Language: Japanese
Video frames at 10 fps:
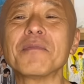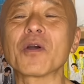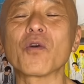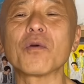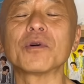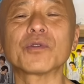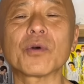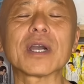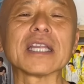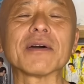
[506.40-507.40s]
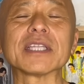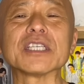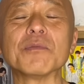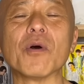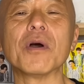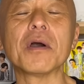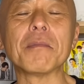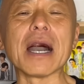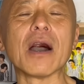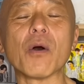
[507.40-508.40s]
まあ、ここもどこかで私も、
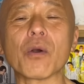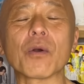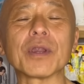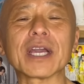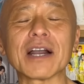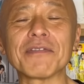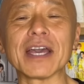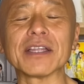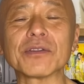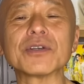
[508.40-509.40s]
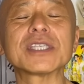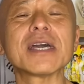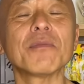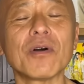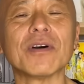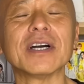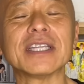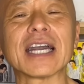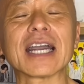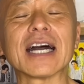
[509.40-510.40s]
まあ、ほっこりカフェとしても
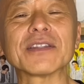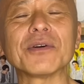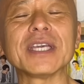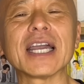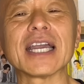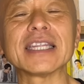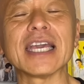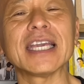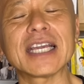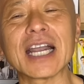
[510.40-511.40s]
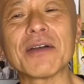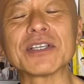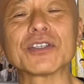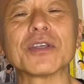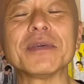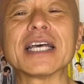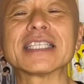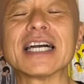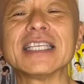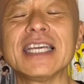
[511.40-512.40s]
なんか取り上げて、一回はちょっと皆
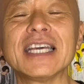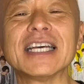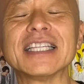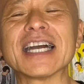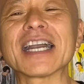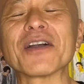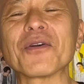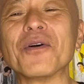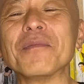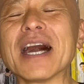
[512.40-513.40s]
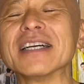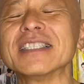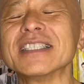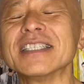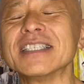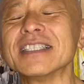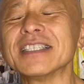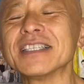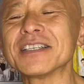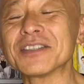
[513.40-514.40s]
さんになんかこう、まあ、
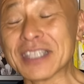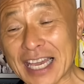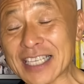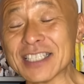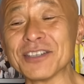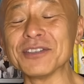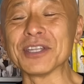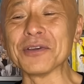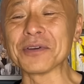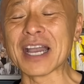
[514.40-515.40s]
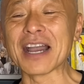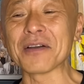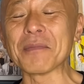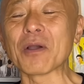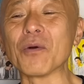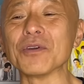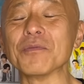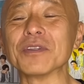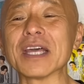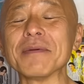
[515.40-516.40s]
提示するというか、まあ、こういう
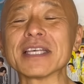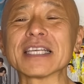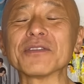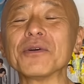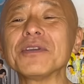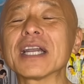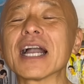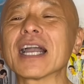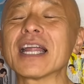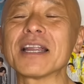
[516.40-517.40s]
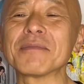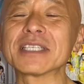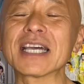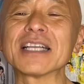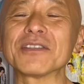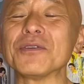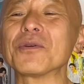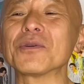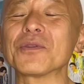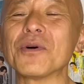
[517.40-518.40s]
問題皆さんどういうふうに考えられますかという
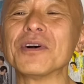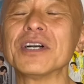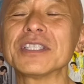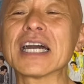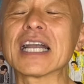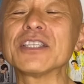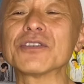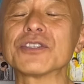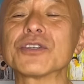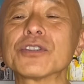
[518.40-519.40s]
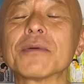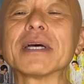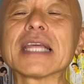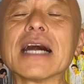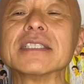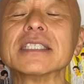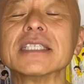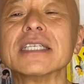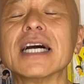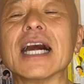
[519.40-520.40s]
ことを、なんか一つちょっとまた、
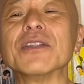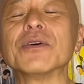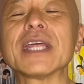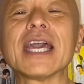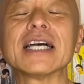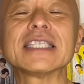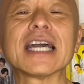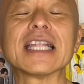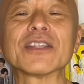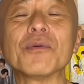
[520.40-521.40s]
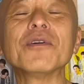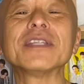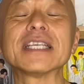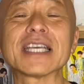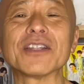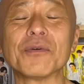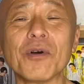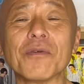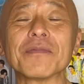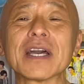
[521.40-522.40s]
あの、提案したいなと思うんですけど
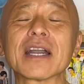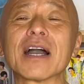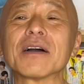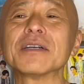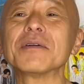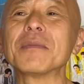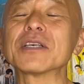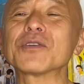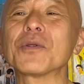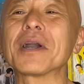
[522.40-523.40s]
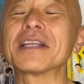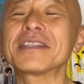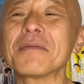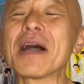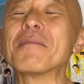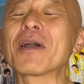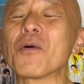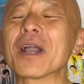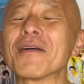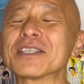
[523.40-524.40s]
も、なんか、まあ、それがあって、まあ、まあ、
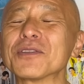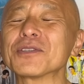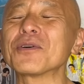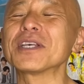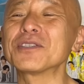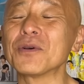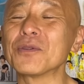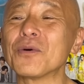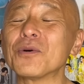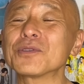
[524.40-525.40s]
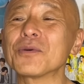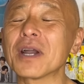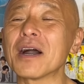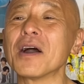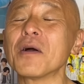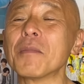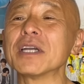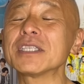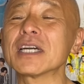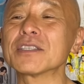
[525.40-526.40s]
今回はその、それスノーの放送が、まあ、
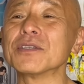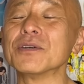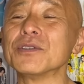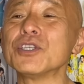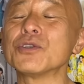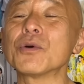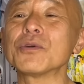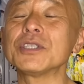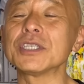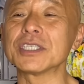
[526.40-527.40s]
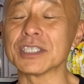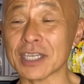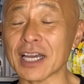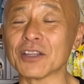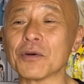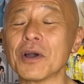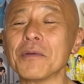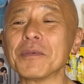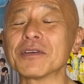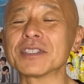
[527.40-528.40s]
7月26日に、あの、
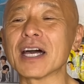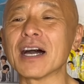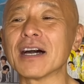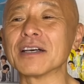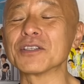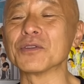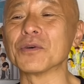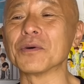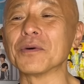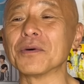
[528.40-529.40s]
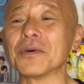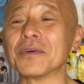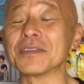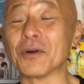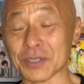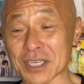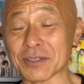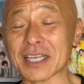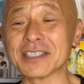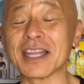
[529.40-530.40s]
ピクサー、その、本社
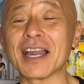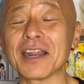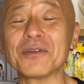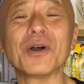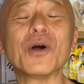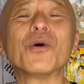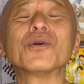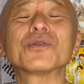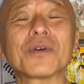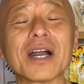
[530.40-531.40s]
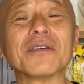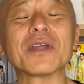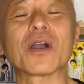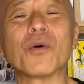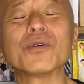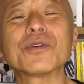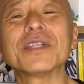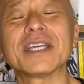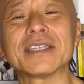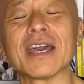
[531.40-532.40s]
を訪ねられる放送が、なんか放送
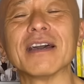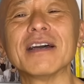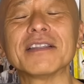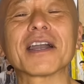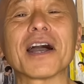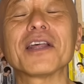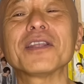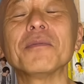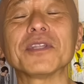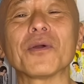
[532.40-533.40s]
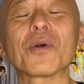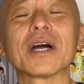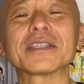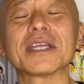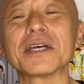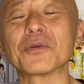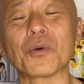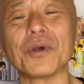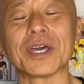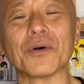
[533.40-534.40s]
できて、なんか改めて良かったなと、
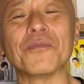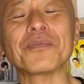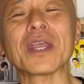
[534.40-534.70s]
今夜の